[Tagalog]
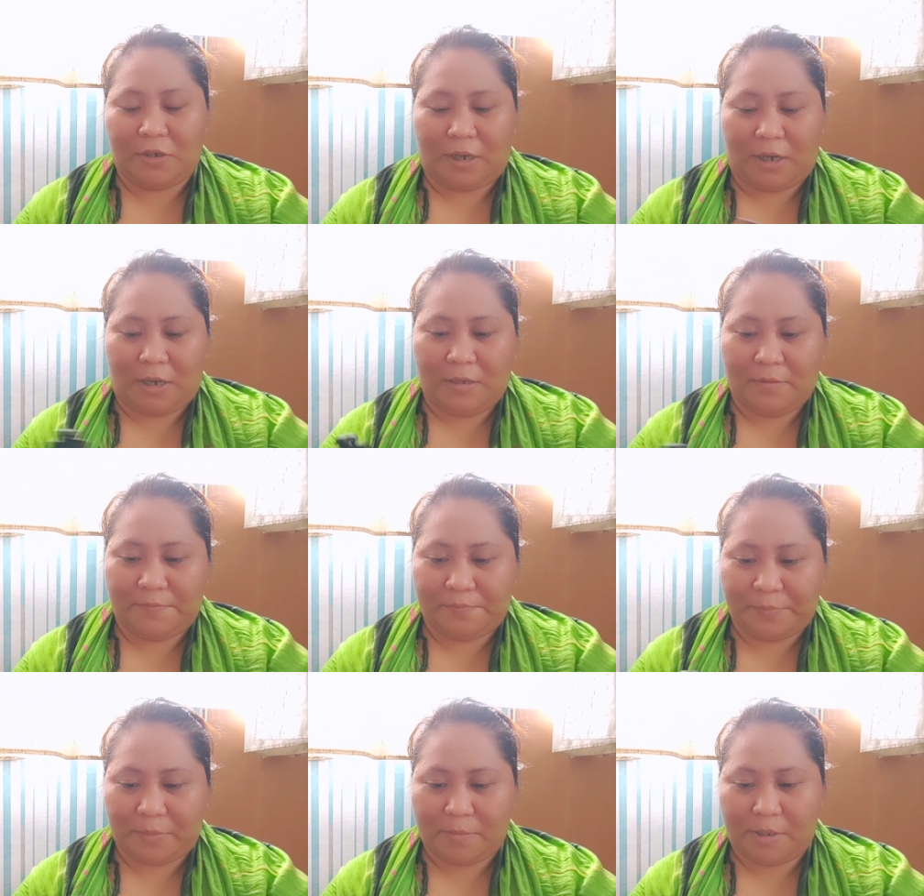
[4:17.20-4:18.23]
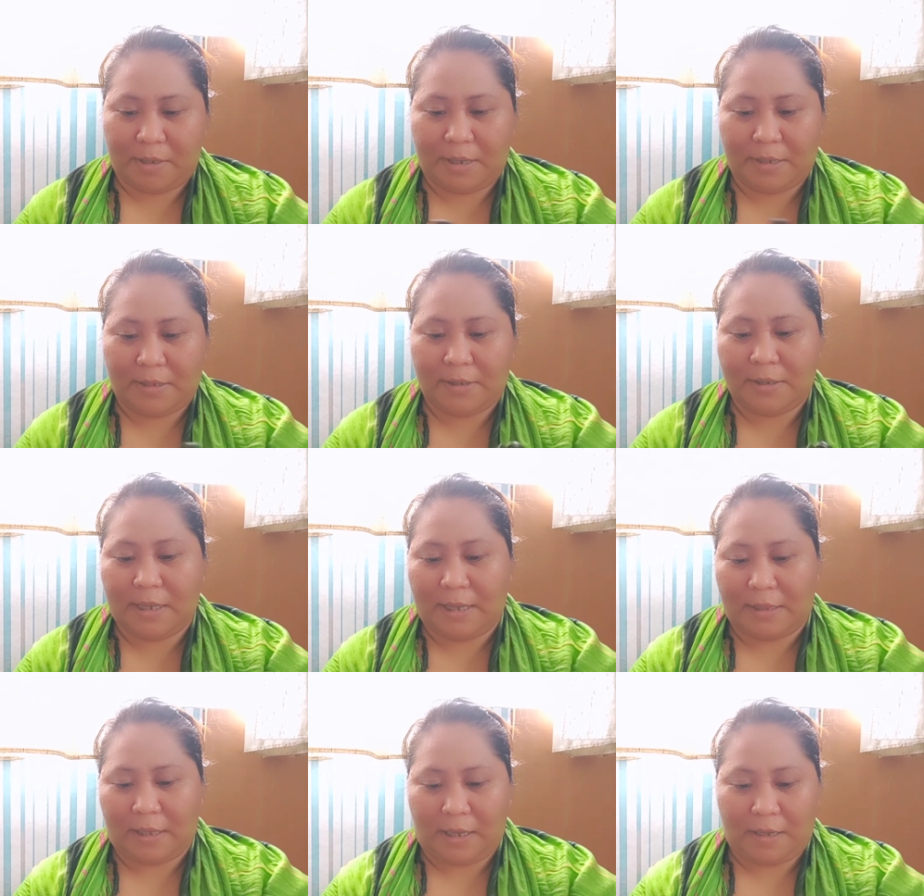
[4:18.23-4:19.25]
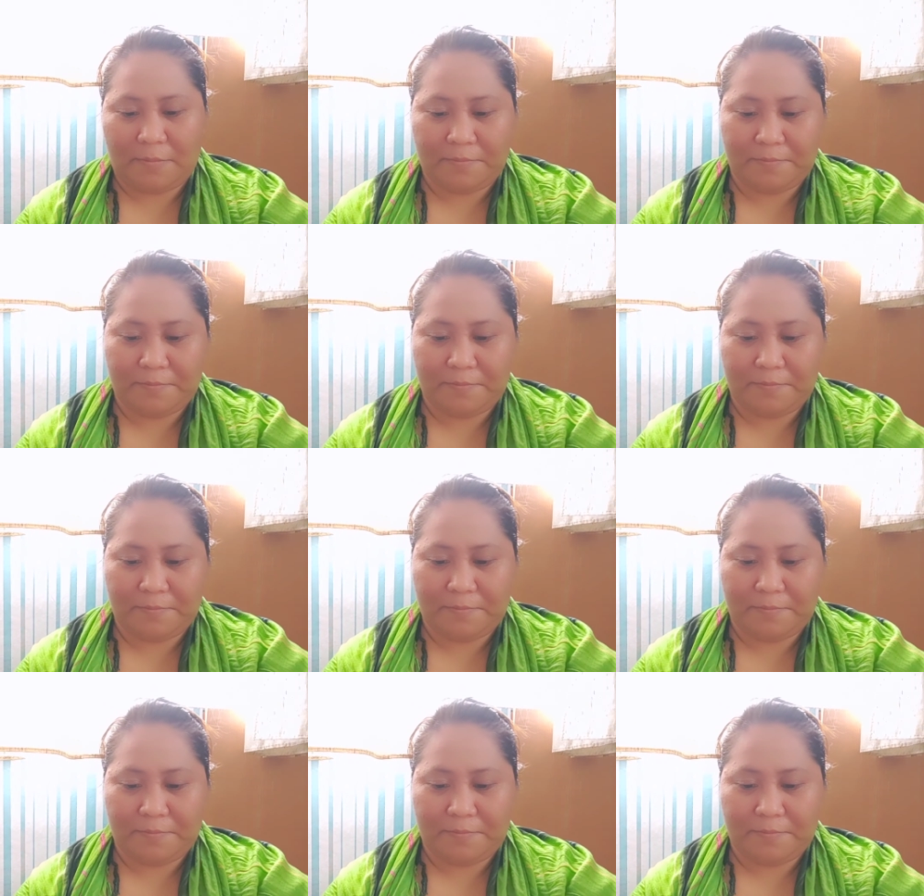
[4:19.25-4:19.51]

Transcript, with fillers: siya. Balik natin sa dati.